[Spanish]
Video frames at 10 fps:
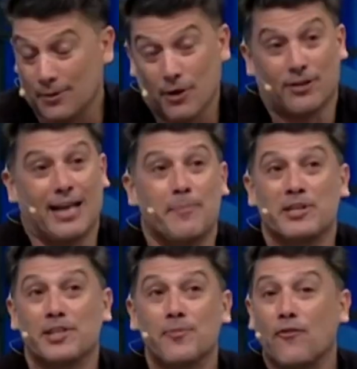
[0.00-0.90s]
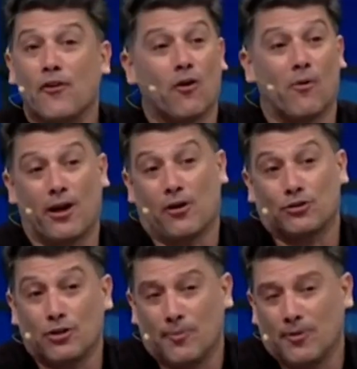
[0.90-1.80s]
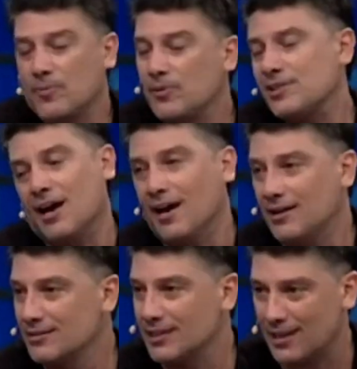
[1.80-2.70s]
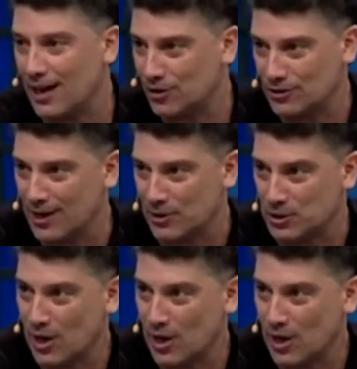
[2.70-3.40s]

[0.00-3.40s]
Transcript: Y bueno, al principio fue como que costó, pero después ya era algo tan